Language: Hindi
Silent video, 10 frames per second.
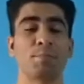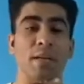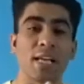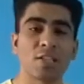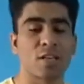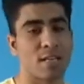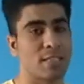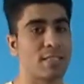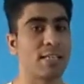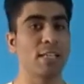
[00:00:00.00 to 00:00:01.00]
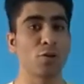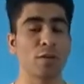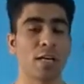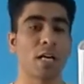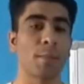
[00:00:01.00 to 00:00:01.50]
पेश आना चाहिए क्योंकि
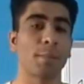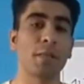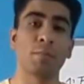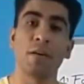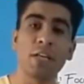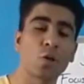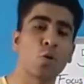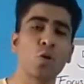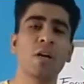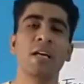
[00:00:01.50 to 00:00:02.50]
अगर आप अपनी मनी को